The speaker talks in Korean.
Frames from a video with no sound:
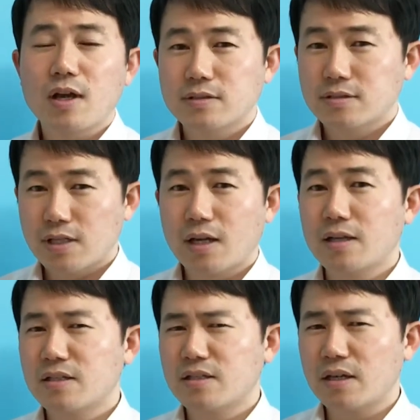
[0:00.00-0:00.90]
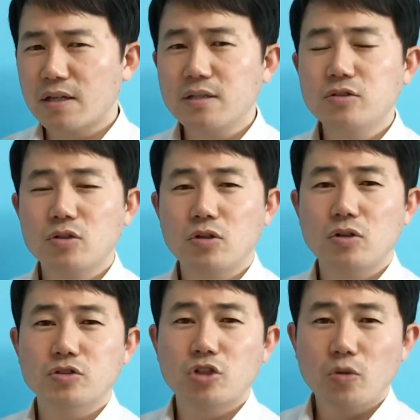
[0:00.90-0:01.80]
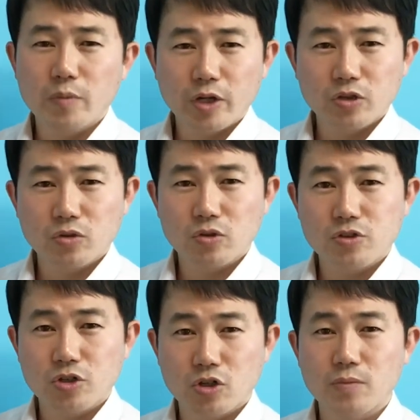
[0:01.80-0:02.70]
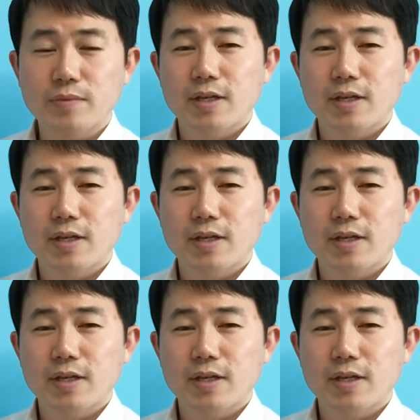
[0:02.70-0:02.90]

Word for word: 제가 예를 들어 설명했던 것처럼